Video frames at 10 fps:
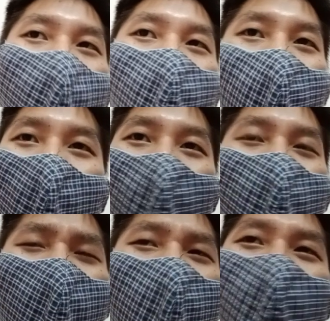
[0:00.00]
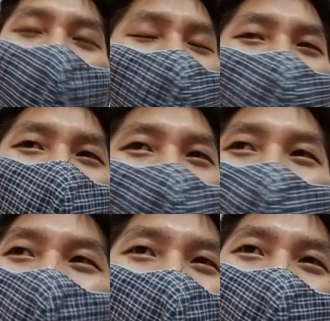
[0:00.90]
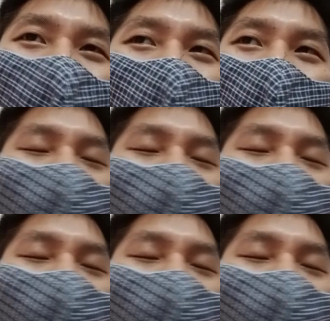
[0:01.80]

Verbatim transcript: 东啊那那些他们是不薅